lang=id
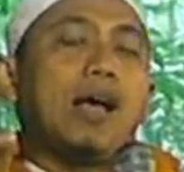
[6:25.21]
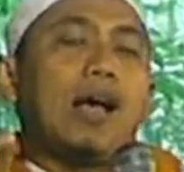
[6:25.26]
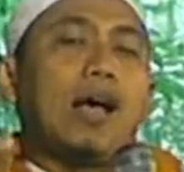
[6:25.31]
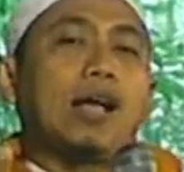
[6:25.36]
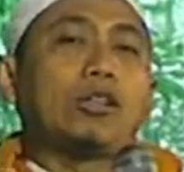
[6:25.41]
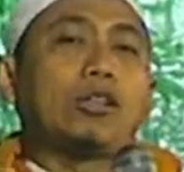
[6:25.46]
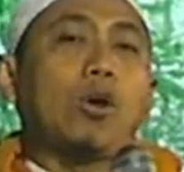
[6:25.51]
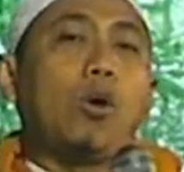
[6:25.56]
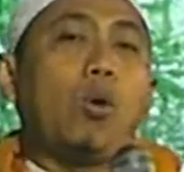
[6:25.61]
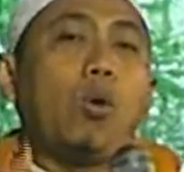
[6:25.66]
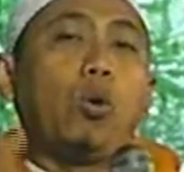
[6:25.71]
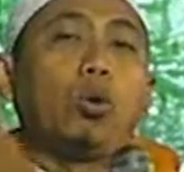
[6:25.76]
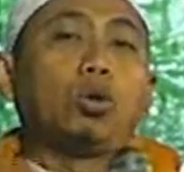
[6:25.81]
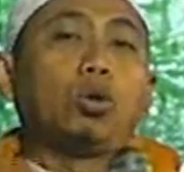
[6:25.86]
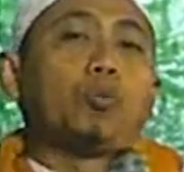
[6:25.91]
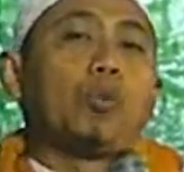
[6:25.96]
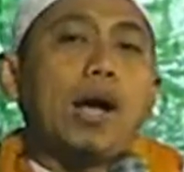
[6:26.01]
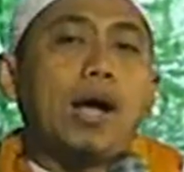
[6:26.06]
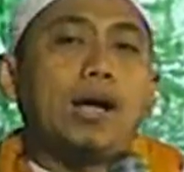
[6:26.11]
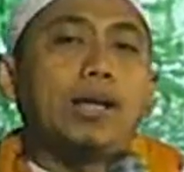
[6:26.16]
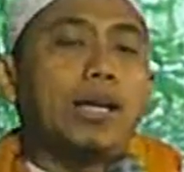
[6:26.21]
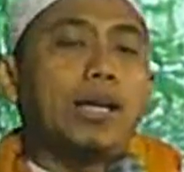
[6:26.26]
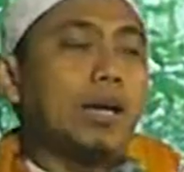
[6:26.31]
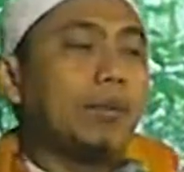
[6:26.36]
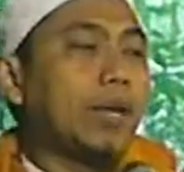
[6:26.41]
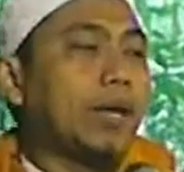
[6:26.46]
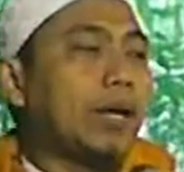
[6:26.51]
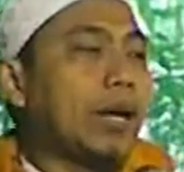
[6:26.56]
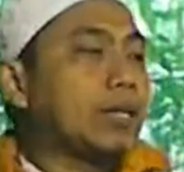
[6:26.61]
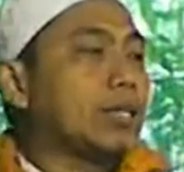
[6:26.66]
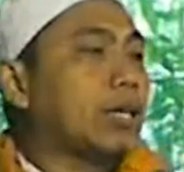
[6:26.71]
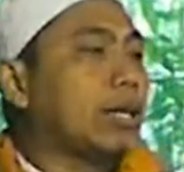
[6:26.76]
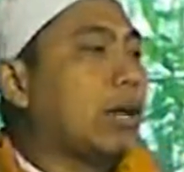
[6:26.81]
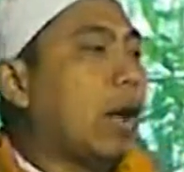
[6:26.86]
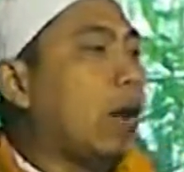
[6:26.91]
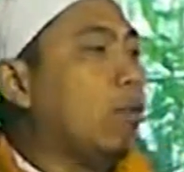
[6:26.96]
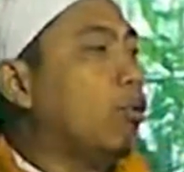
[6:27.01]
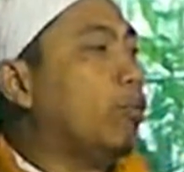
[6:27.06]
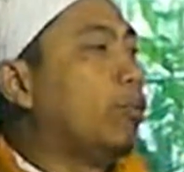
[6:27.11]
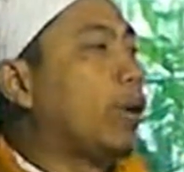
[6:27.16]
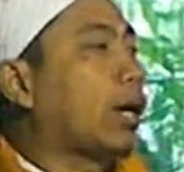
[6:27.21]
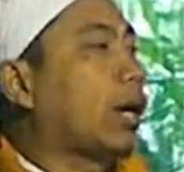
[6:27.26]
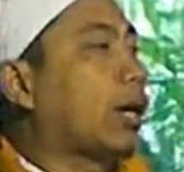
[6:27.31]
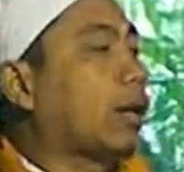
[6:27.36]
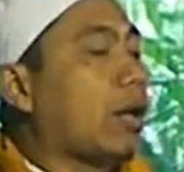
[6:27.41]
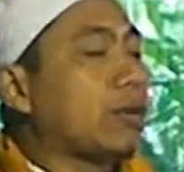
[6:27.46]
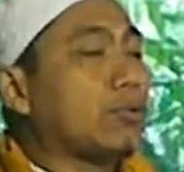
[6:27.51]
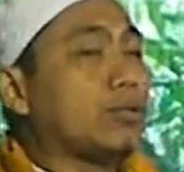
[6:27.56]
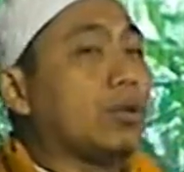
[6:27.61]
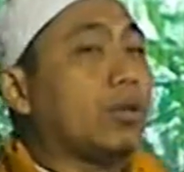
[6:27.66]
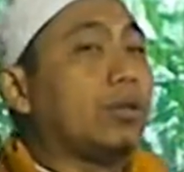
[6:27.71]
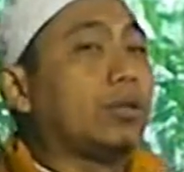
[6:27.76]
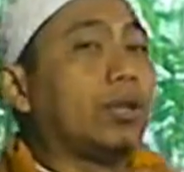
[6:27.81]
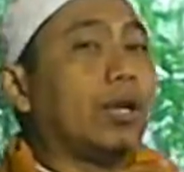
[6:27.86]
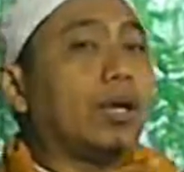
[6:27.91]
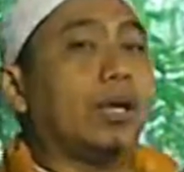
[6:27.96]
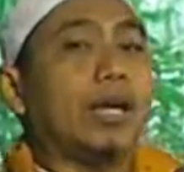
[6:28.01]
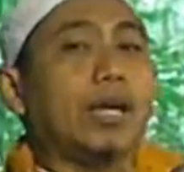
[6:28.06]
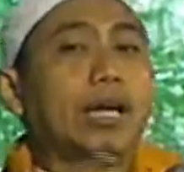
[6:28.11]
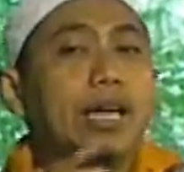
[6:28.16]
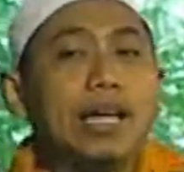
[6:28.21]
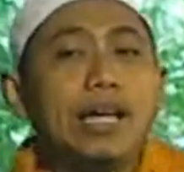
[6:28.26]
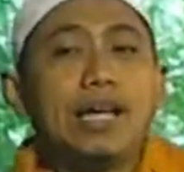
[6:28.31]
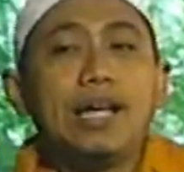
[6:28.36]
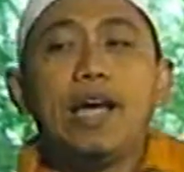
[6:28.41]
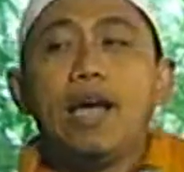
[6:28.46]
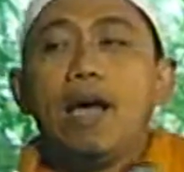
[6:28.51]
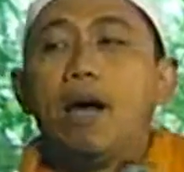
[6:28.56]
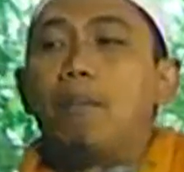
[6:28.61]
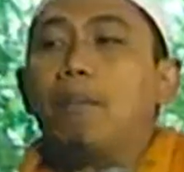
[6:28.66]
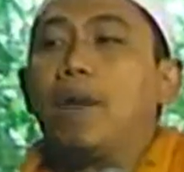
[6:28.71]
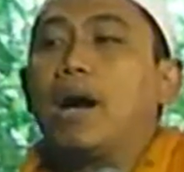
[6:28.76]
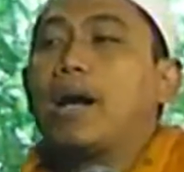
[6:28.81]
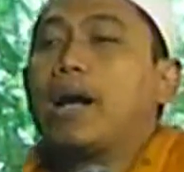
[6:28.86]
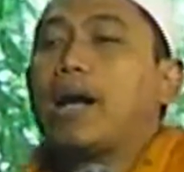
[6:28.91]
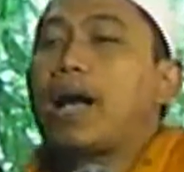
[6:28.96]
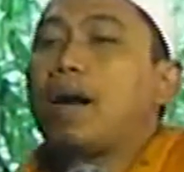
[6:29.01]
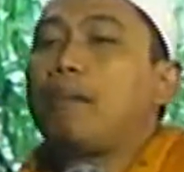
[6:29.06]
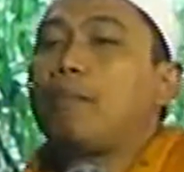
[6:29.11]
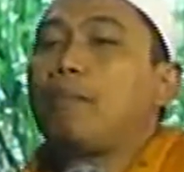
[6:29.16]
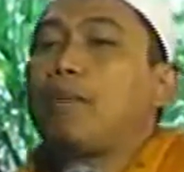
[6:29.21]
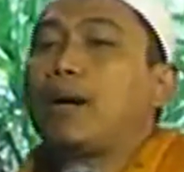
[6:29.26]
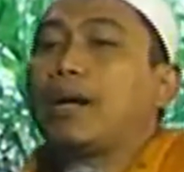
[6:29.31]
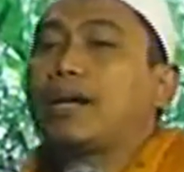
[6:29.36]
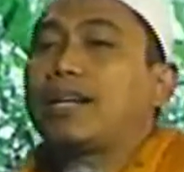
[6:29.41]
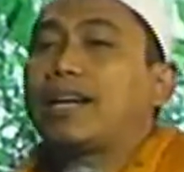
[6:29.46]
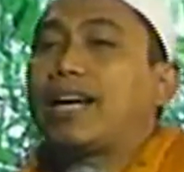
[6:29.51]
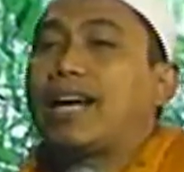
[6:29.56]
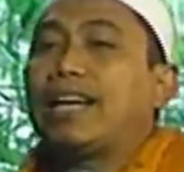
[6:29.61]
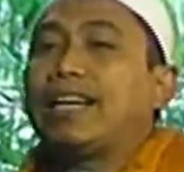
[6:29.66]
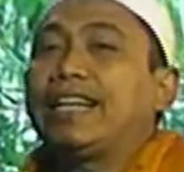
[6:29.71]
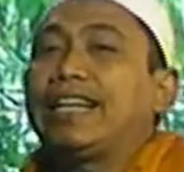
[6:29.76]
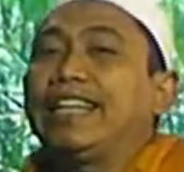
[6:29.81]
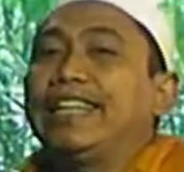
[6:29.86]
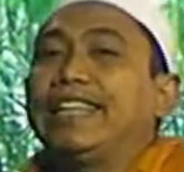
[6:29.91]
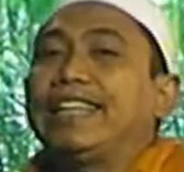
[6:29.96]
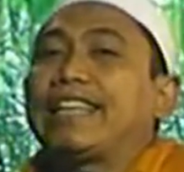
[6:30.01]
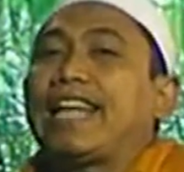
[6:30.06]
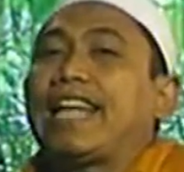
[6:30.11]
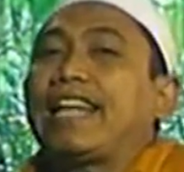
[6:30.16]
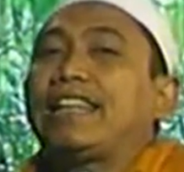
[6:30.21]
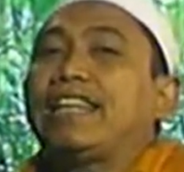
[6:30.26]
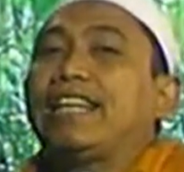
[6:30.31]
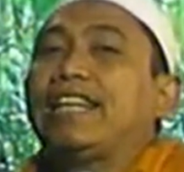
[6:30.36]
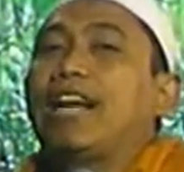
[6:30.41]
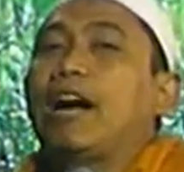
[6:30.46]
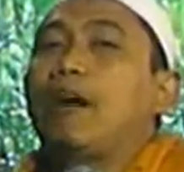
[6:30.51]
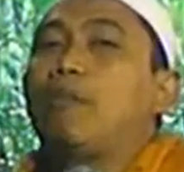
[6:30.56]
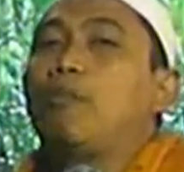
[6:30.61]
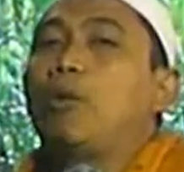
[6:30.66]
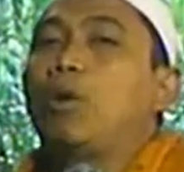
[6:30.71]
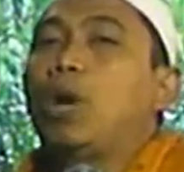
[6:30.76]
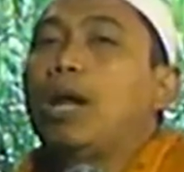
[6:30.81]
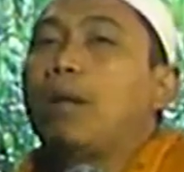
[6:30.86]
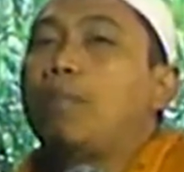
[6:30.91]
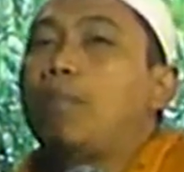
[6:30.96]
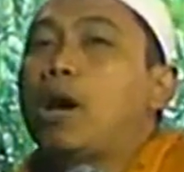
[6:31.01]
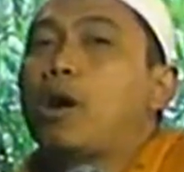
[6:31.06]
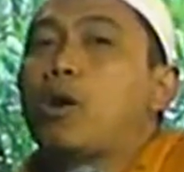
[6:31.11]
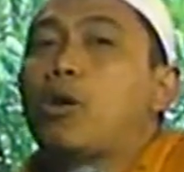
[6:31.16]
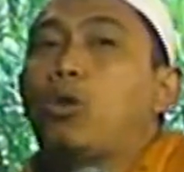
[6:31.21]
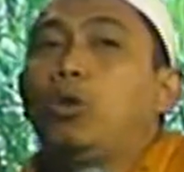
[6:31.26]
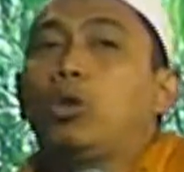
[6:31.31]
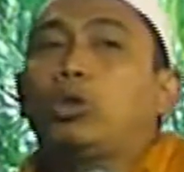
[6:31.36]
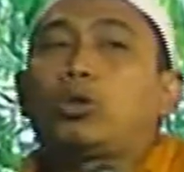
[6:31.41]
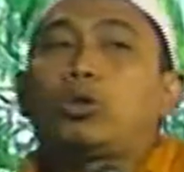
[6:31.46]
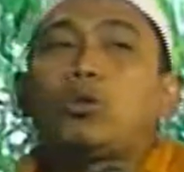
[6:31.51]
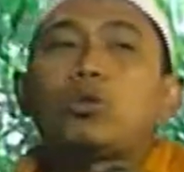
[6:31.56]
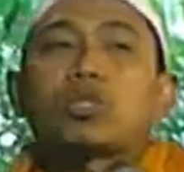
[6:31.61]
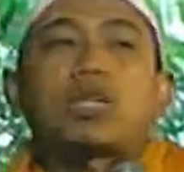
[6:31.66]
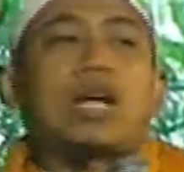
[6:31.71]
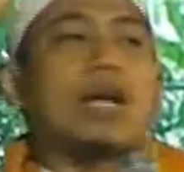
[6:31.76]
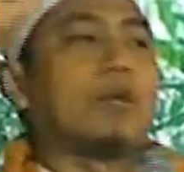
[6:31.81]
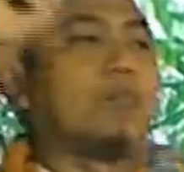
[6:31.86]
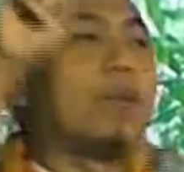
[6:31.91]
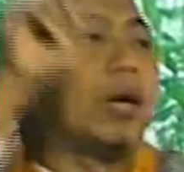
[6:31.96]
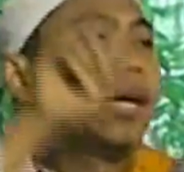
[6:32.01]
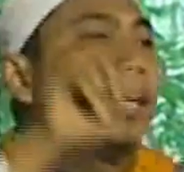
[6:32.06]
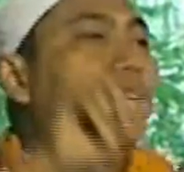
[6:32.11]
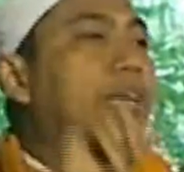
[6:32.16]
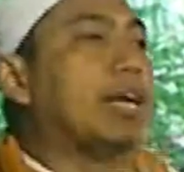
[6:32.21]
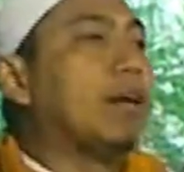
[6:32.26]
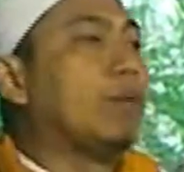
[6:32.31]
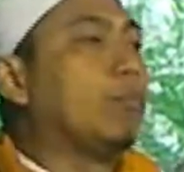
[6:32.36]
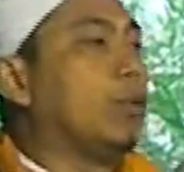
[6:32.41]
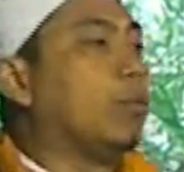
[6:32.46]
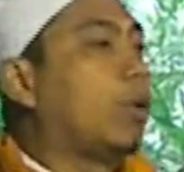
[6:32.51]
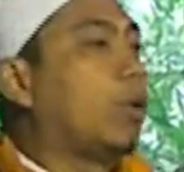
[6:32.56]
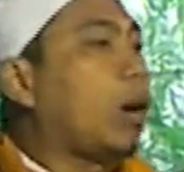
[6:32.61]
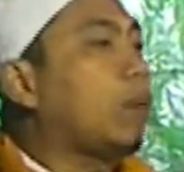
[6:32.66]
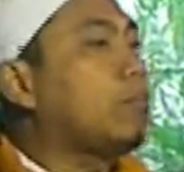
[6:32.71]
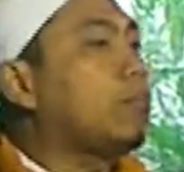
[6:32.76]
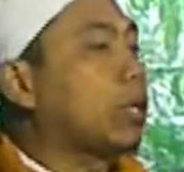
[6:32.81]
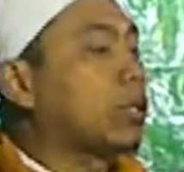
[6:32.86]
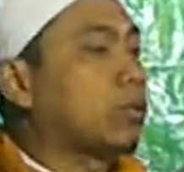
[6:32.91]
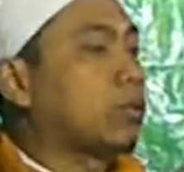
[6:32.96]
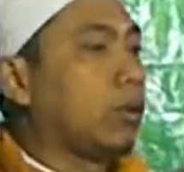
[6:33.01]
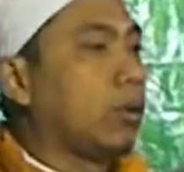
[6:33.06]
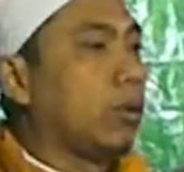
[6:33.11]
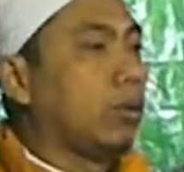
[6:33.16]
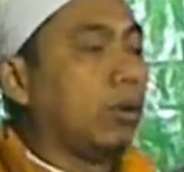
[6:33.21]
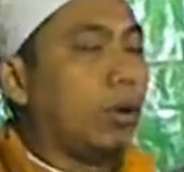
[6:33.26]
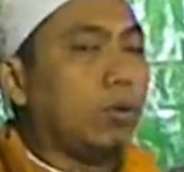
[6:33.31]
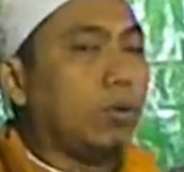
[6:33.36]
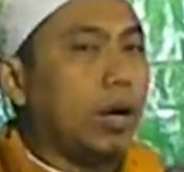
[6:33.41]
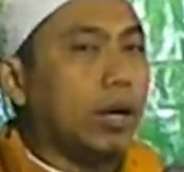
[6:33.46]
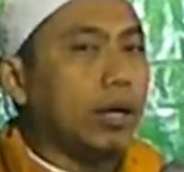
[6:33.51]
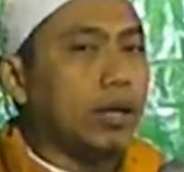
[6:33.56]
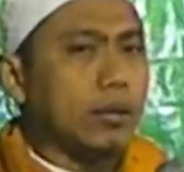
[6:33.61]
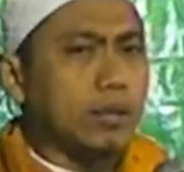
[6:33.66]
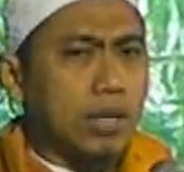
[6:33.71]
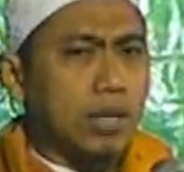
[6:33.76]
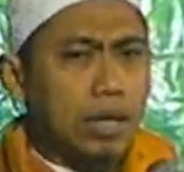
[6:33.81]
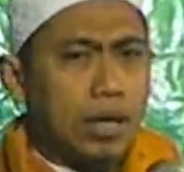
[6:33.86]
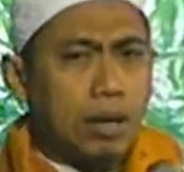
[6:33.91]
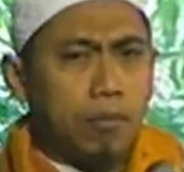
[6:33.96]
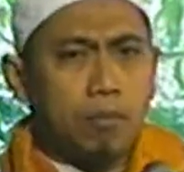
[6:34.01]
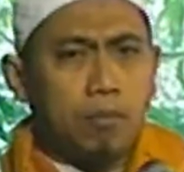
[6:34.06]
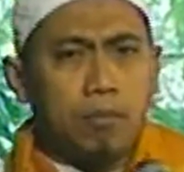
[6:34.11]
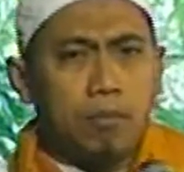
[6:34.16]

atau khutbah daripada Sayyidina Abu Bakar As-Siddiq ini menggambarkan kita tidak boleh mengkultuskan baginda Nabi Muhammad SAW